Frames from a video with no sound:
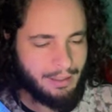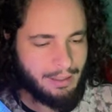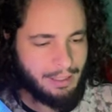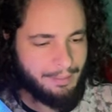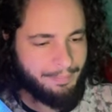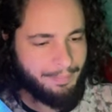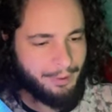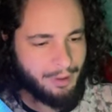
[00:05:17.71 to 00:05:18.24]
A
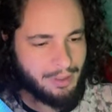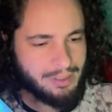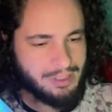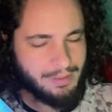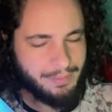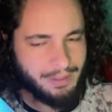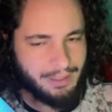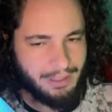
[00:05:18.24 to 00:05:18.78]

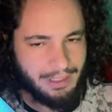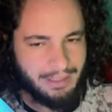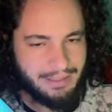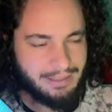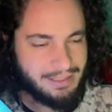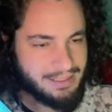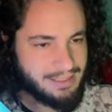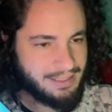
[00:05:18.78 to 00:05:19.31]
próxima,
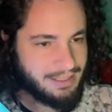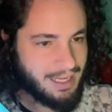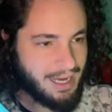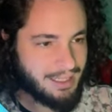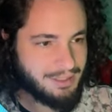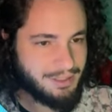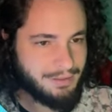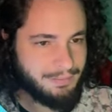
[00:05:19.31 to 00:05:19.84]

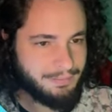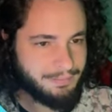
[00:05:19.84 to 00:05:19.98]
eletricidade.